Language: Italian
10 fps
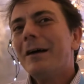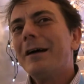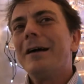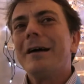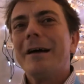
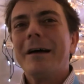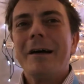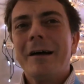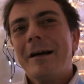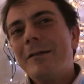
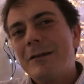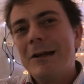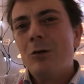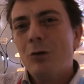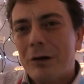eh,
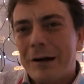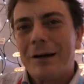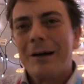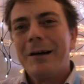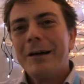di
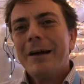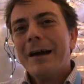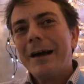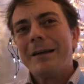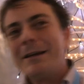look
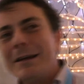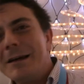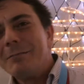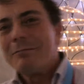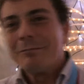e
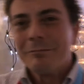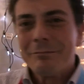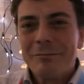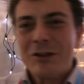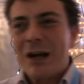di
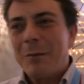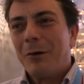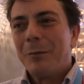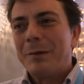diciamo,